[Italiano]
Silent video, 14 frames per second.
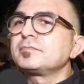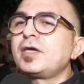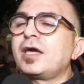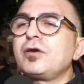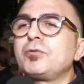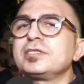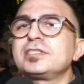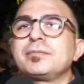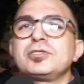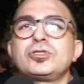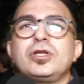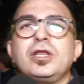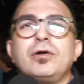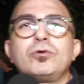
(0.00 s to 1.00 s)
No, io questa
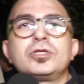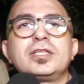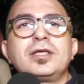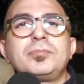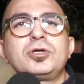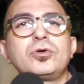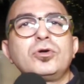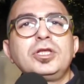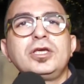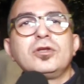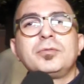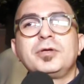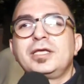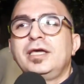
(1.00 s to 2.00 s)
passione l'ho avuta da
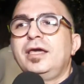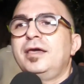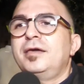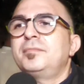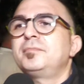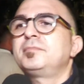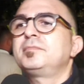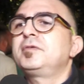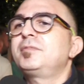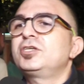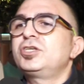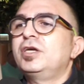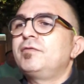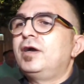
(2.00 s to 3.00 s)
piccolino perché mi
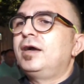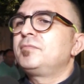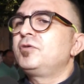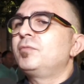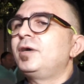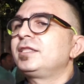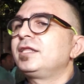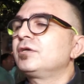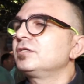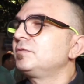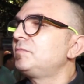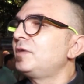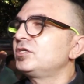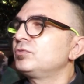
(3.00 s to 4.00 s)
piaceva, mio padre
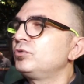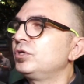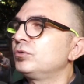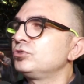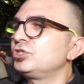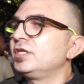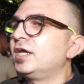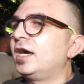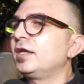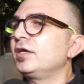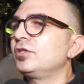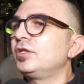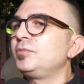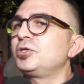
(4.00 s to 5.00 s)
mi piace pure cucinare,
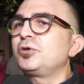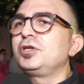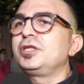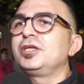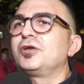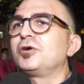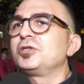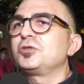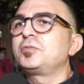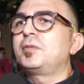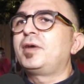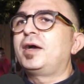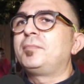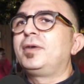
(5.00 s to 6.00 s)
io da piccolino quando
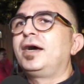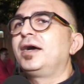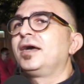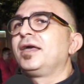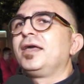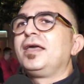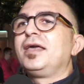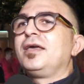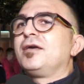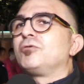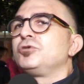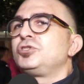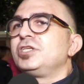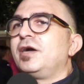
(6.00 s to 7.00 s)
mia mamma
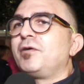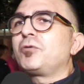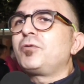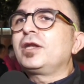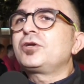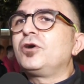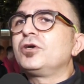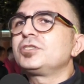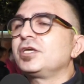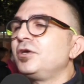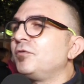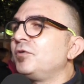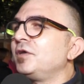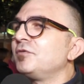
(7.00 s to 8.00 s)
cucinava qualcosa
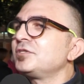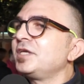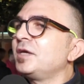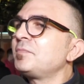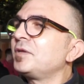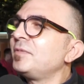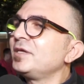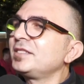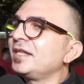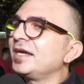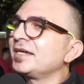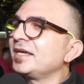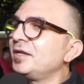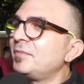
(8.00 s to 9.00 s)
io volevo sempre mettere
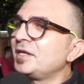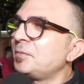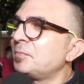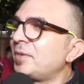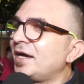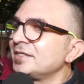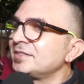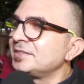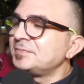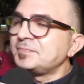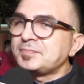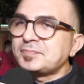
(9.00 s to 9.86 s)
anche le mani in pasta